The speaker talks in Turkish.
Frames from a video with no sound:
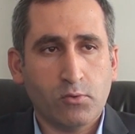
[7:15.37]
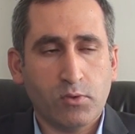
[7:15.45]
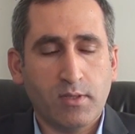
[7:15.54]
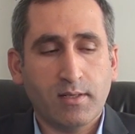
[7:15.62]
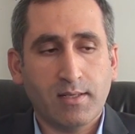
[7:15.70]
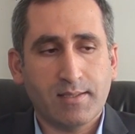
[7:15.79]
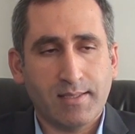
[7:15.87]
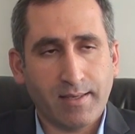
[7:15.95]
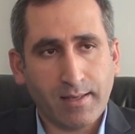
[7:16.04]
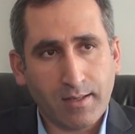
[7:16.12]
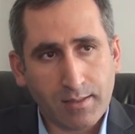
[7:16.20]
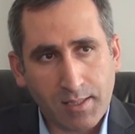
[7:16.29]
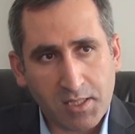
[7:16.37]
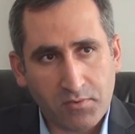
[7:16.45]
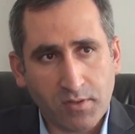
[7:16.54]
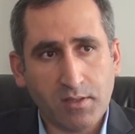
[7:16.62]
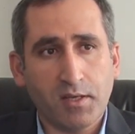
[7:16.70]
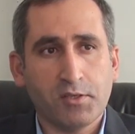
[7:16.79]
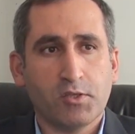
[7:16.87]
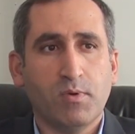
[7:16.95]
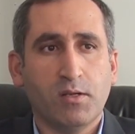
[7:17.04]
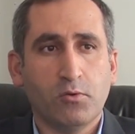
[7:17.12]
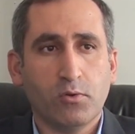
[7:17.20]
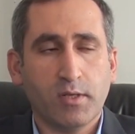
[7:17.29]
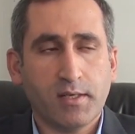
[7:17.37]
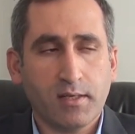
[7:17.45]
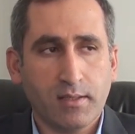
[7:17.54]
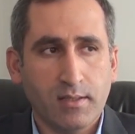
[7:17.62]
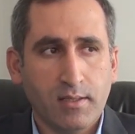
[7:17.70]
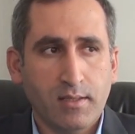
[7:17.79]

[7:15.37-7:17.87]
özellikle SGK teşvik danışmanlığı olarak